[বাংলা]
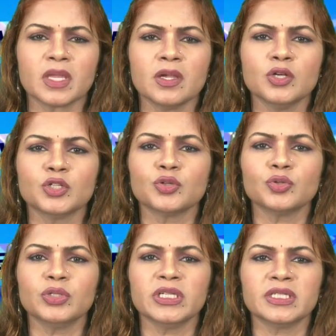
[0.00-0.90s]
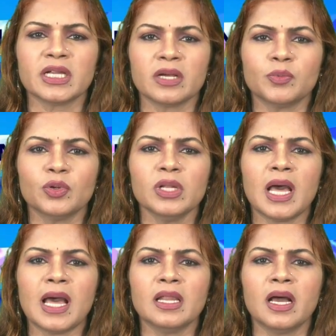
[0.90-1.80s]
শুরুতেই জানাবো
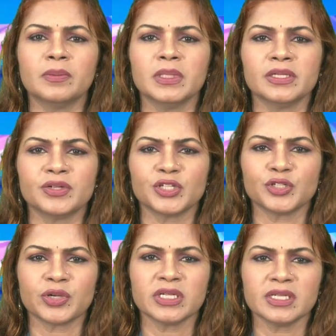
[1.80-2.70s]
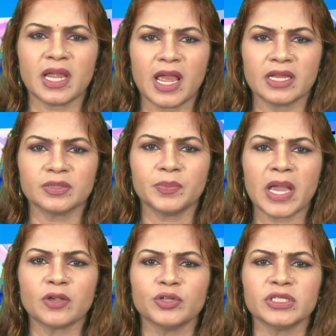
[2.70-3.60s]
লাল হাভেলি রেস্টুরেন্ট অ্যান্ড
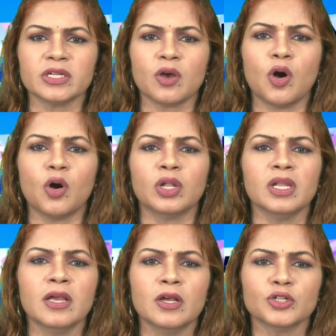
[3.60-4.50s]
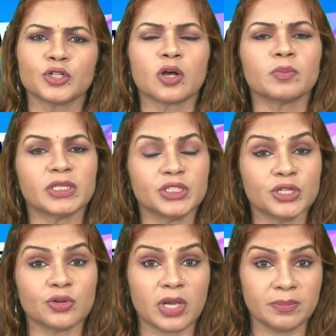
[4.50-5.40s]
ব্যাংকুইটিং হল সংবাদ শিরোনাম